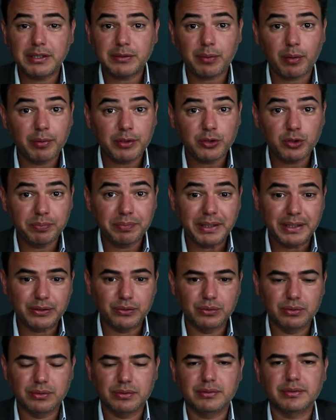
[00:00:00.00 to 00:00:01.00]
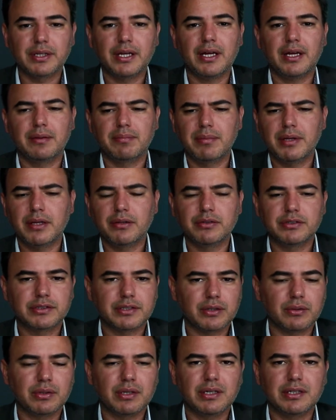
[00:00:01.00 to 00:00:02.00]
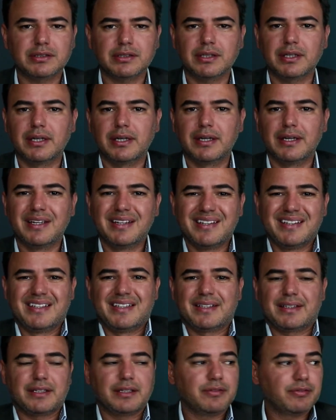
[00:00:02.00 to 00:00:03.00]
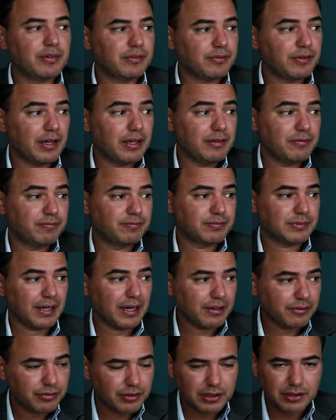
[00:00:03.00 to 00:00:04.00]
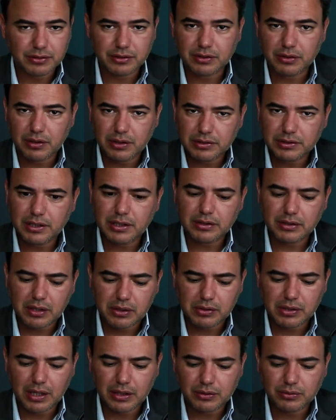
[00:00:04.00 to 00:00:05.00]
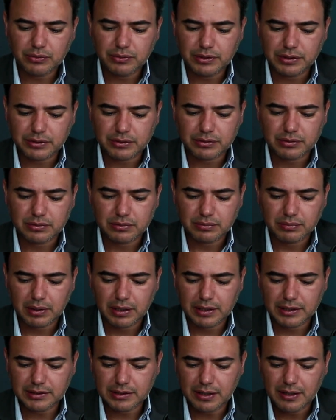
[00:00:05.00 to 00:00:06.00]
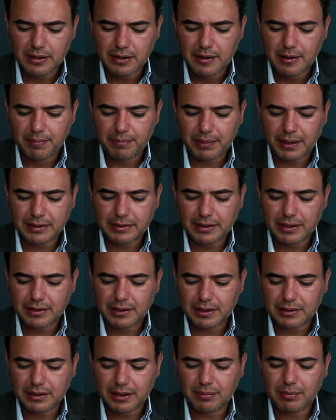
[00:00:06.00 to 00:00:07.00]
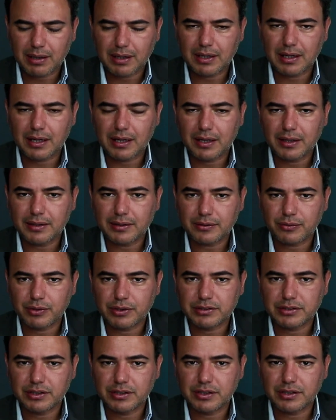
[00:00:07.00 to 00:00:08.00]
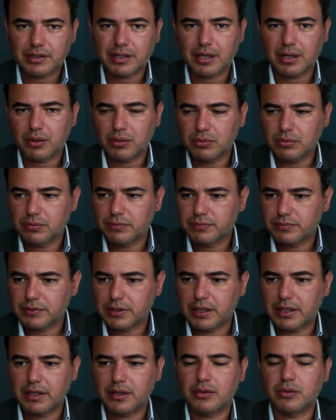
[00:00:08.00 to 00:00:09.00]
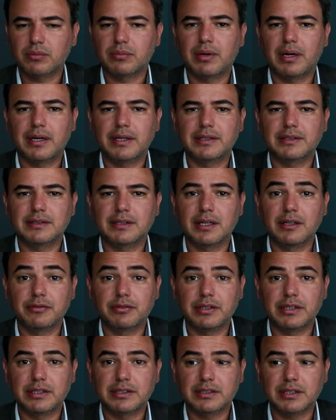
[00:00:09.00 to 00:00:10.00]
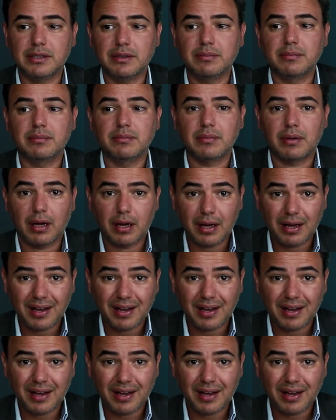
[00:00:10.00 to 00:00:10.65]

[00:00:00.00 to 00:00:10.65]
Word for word: Principalmente o medo, né? Medo, insegurança, que vai travando. Então a gente tem que ter cuidado com isso, beleza? Para tentar trabalhar com esse edital, né, com mais leveza,